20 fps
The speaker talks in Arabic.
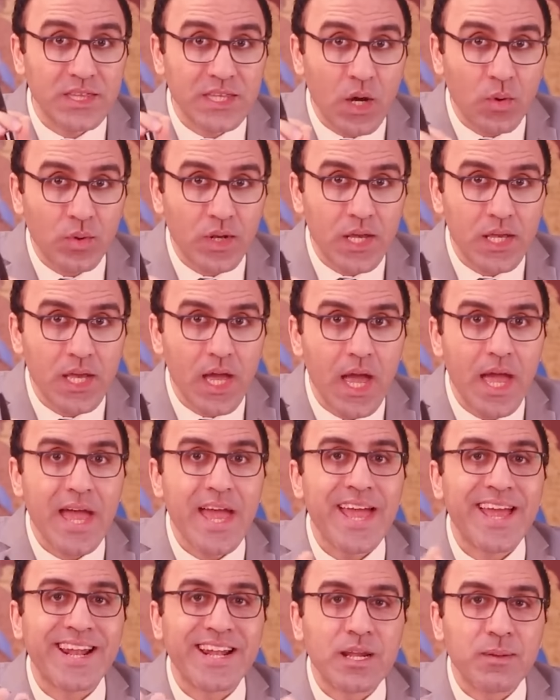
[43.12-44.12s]
الدولية
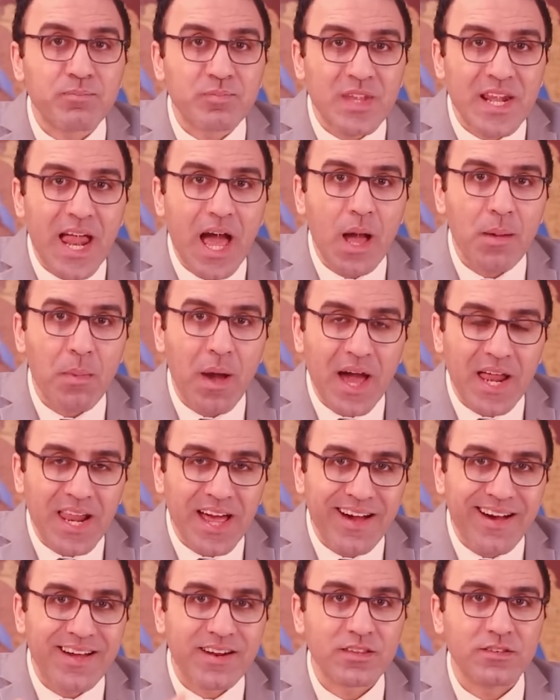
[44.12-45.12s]
اللي بتلعب
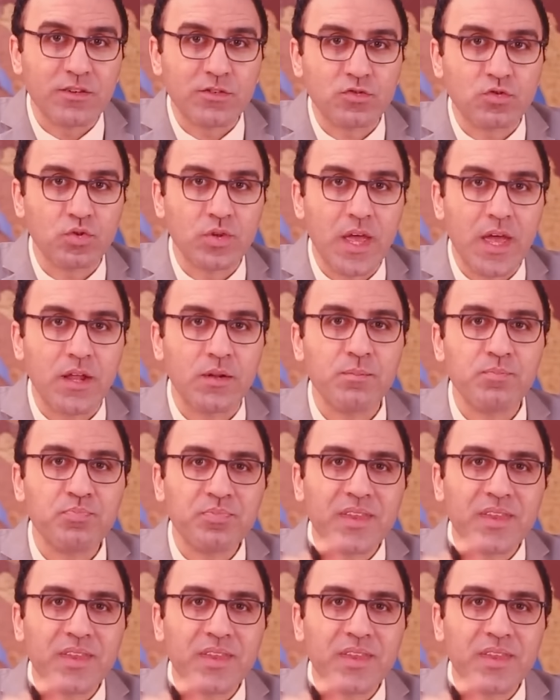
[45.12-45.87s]
على أرض السودان